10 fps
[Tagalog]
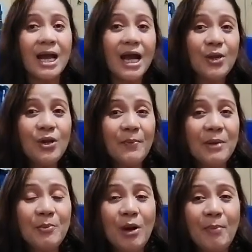Ngayon
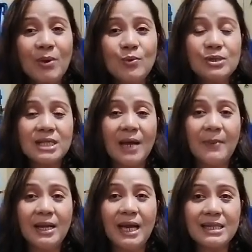naman po ang
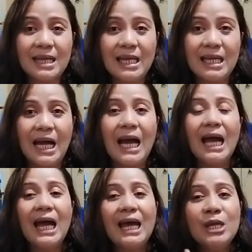pag-uusapan natin
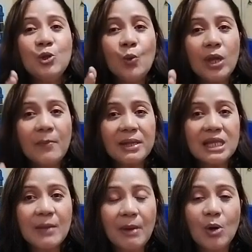ay yung
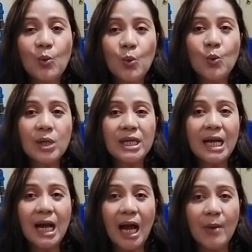iba't ibang uri
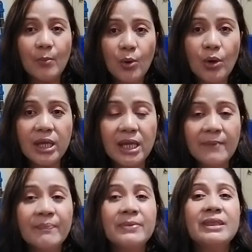ng
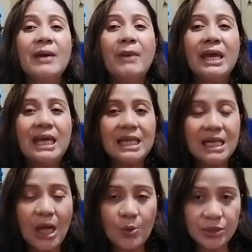amoy na
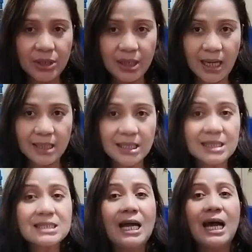mai-encounter
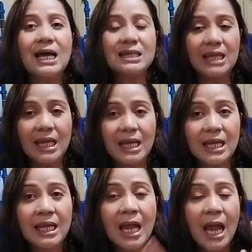natin sa
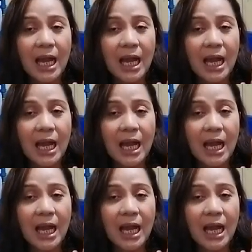ating